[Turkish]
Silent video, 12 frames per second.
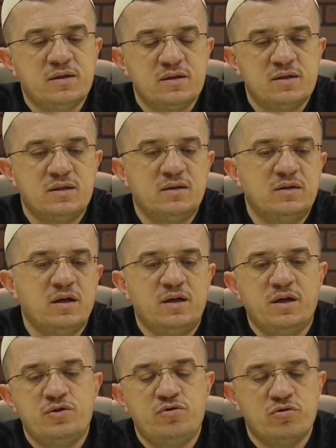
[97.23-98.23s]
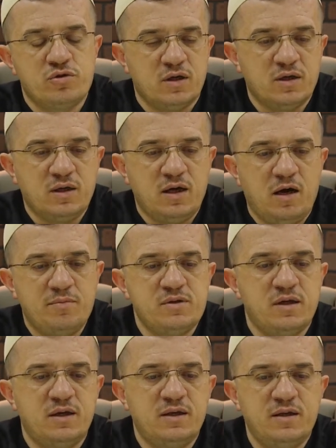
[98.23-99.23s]
sıkıntılar yaşıyorsak
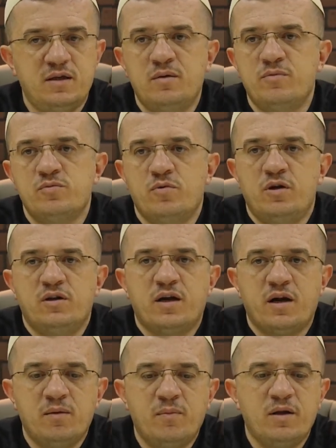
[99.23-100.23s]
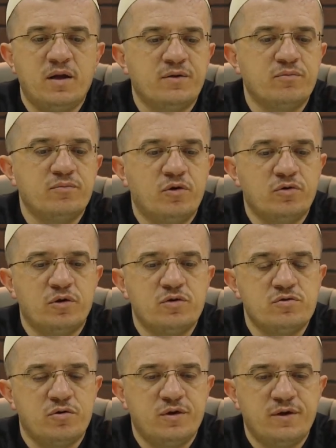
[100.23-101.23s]
kabz hali dediğimiz böyle daralmalar ondan
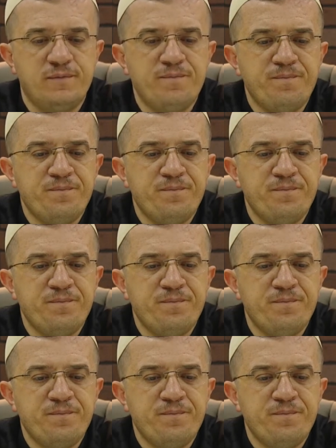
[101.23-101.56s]
sonra